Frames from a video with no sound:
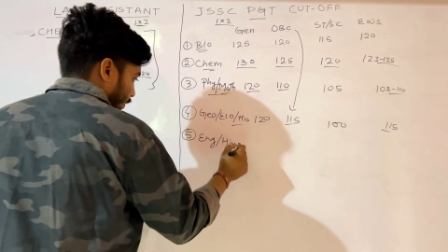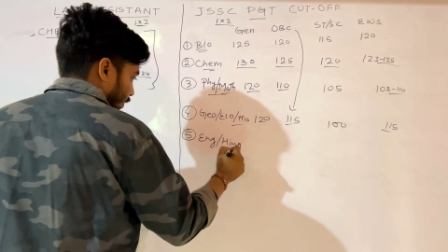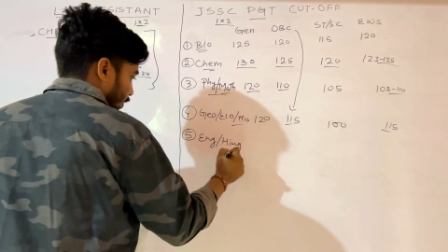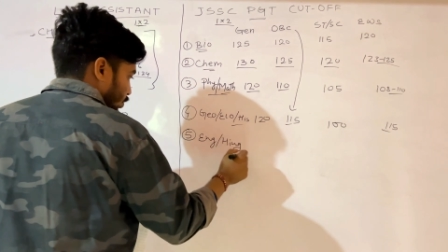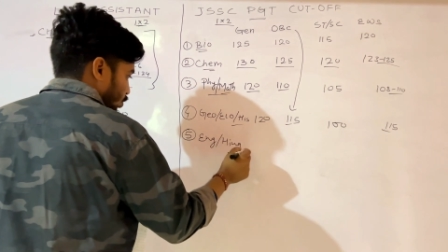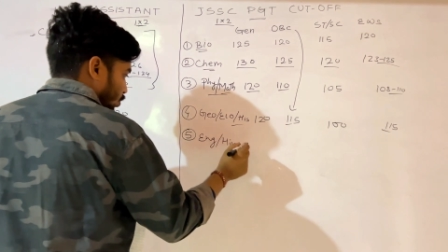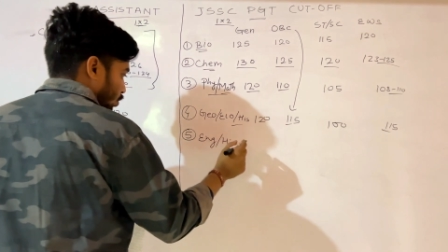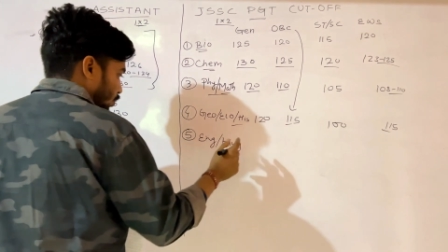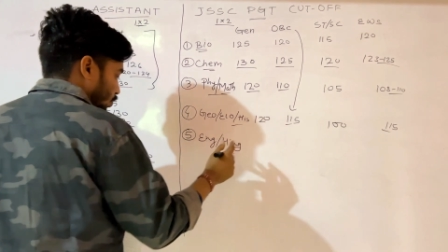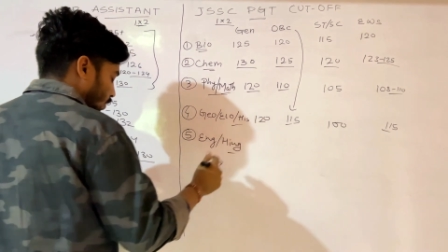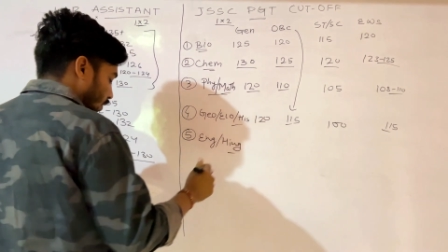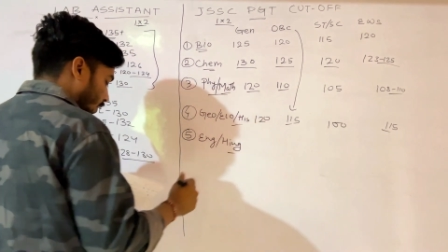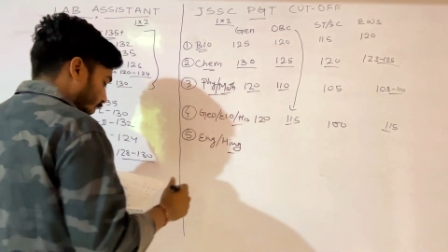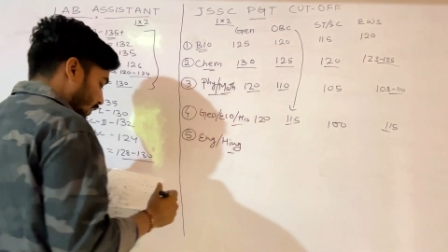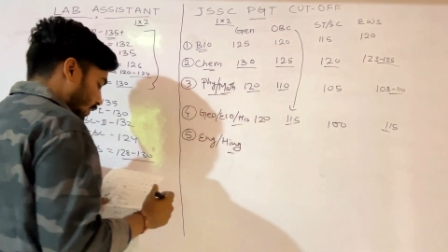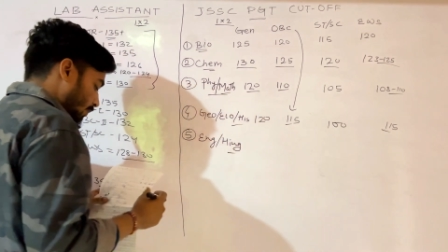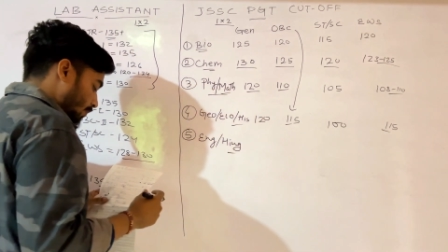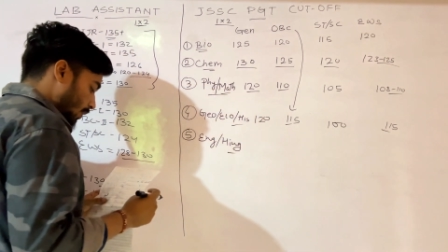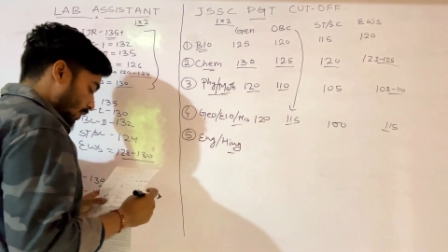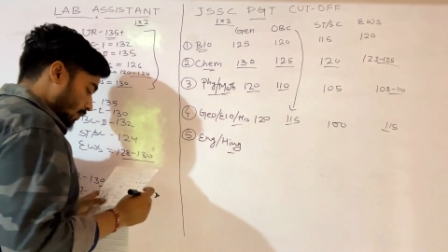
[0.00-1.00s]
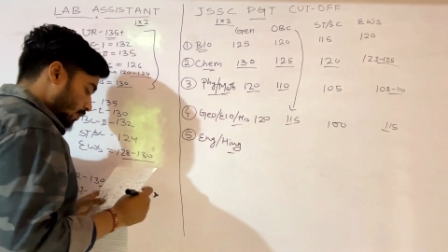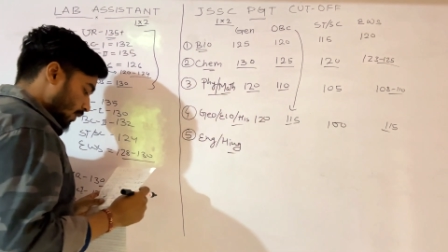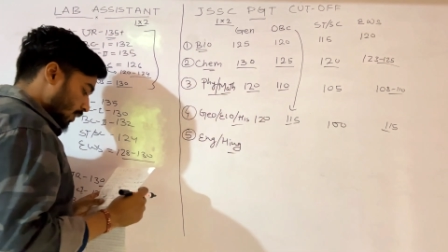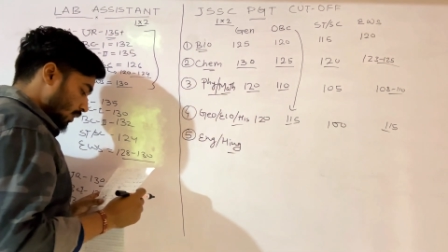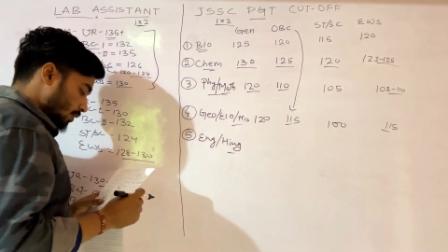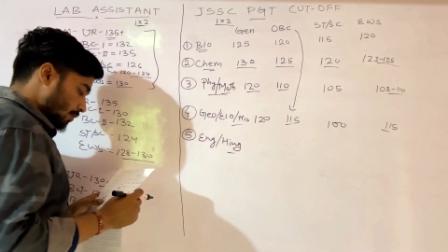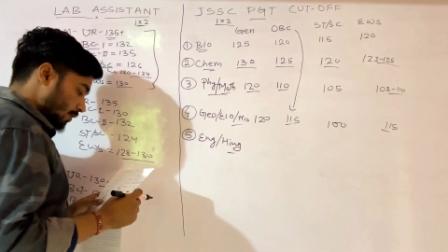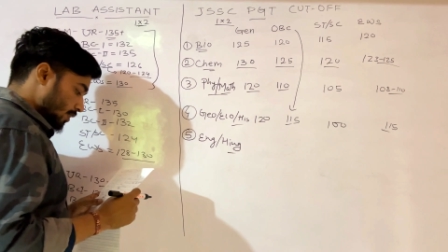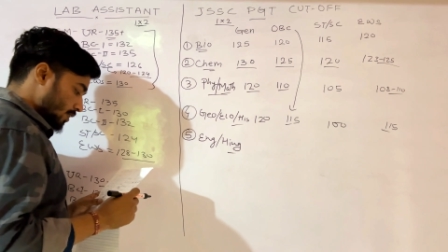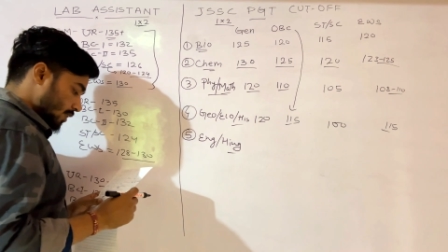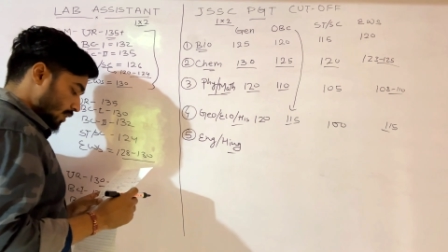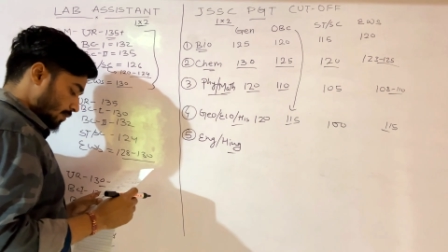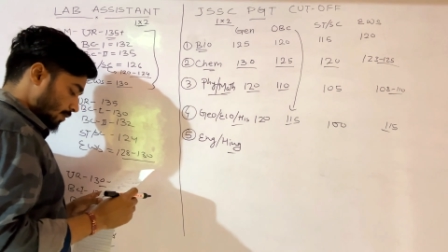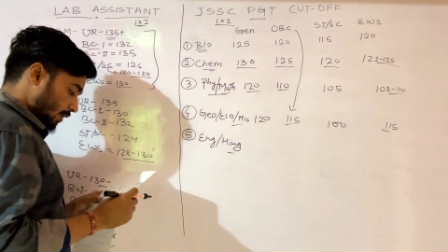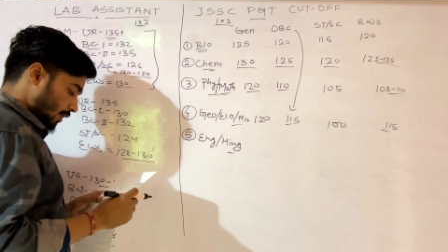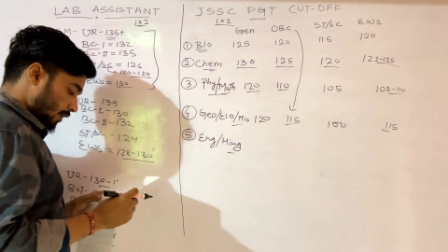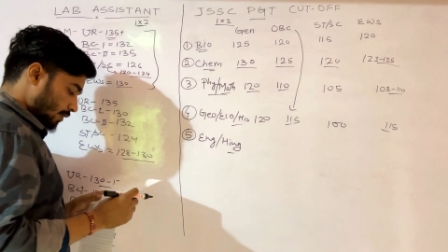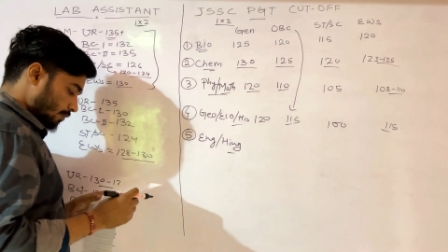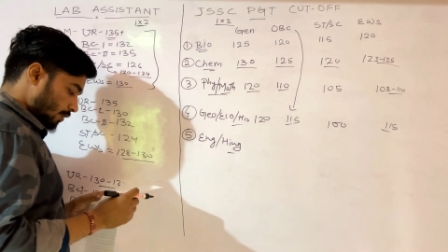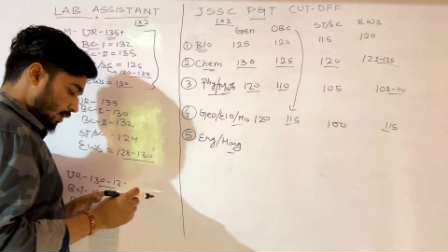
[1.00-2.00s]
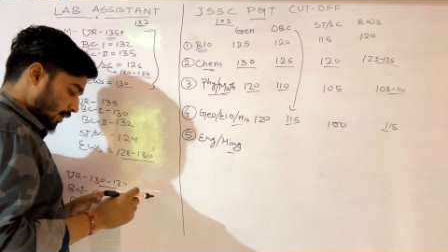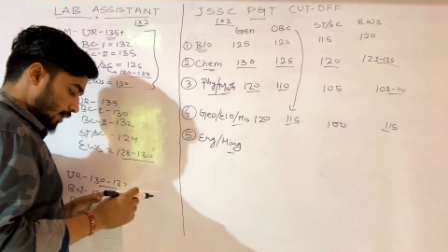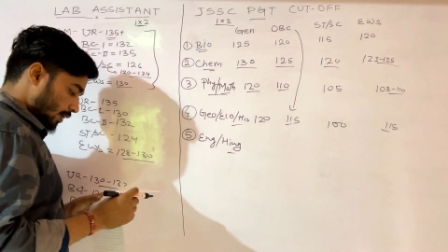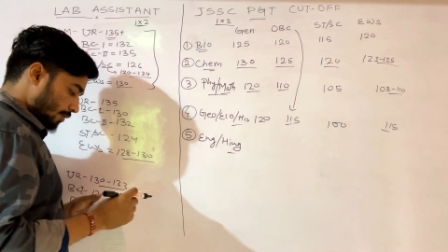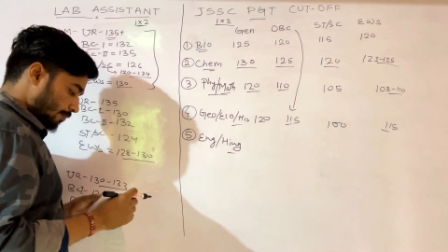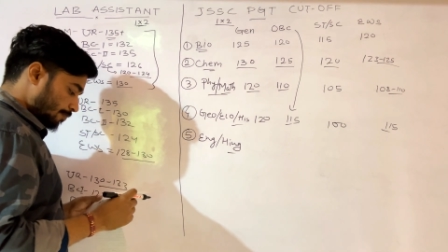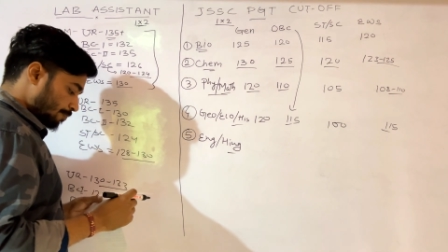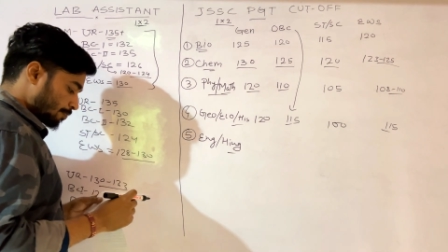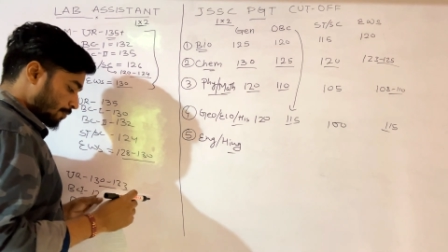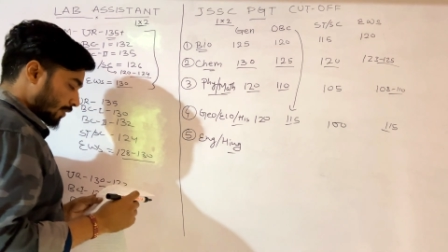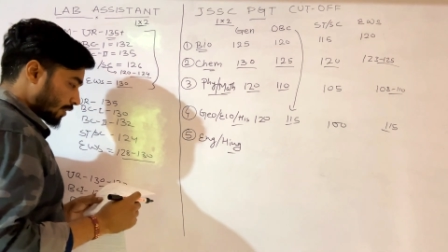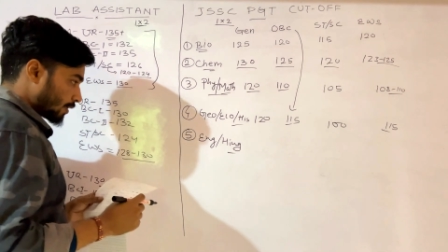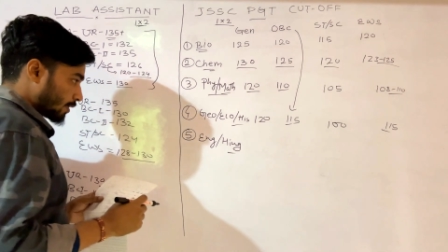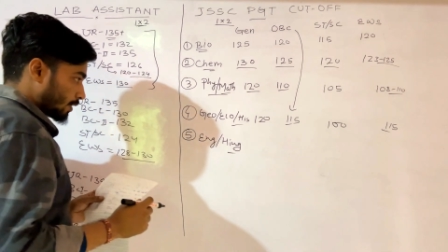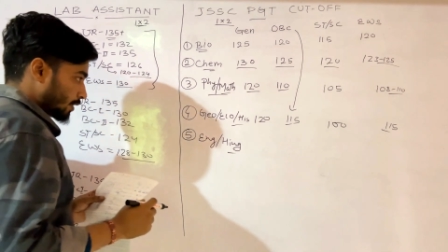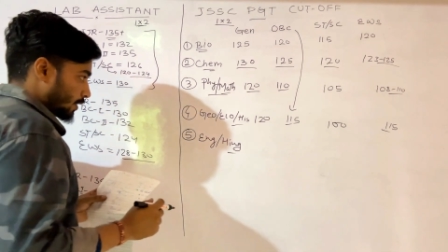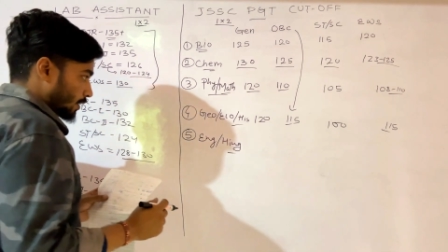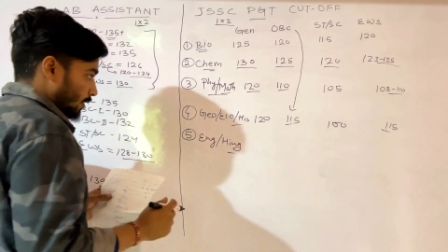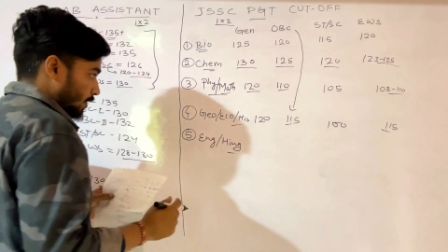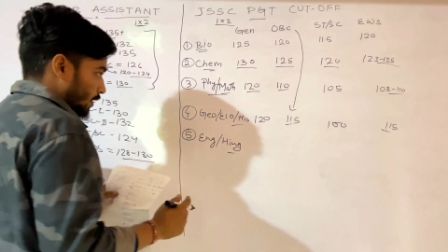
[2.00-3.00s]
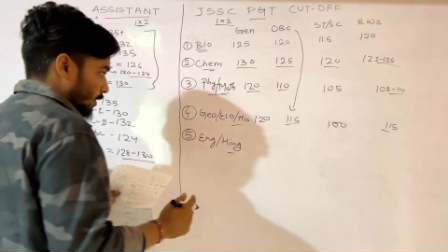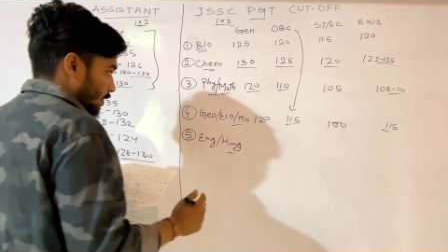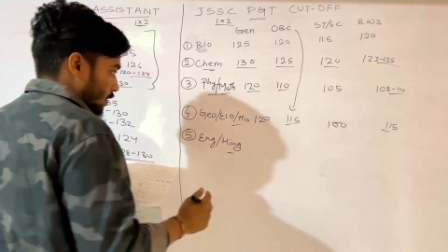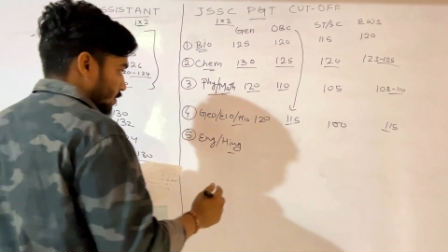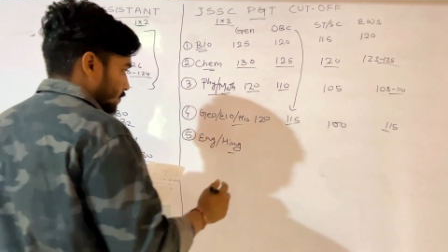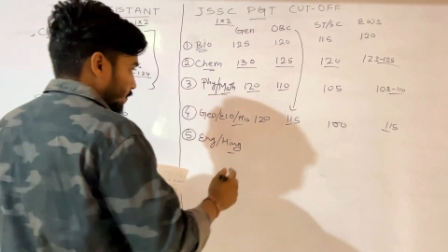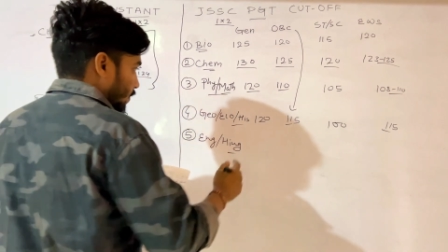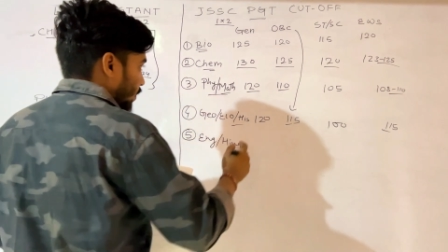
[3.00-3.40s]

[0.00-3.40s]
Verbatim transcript: ये दोनों का कटअप लगभग लगभग सेम रहने वाला है इसमें